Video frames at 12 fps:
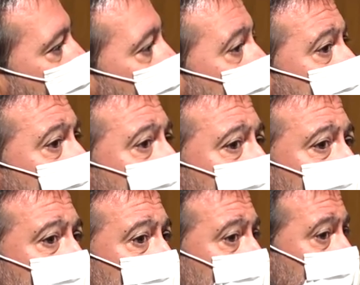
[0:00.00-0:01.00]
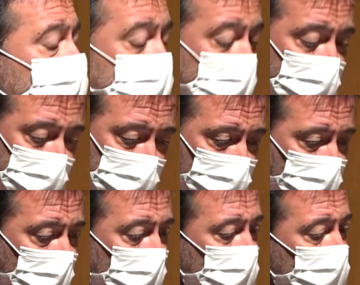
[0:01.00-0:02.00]
solares, que están
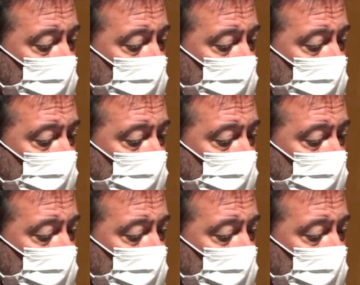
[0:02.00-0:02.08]
destruyendo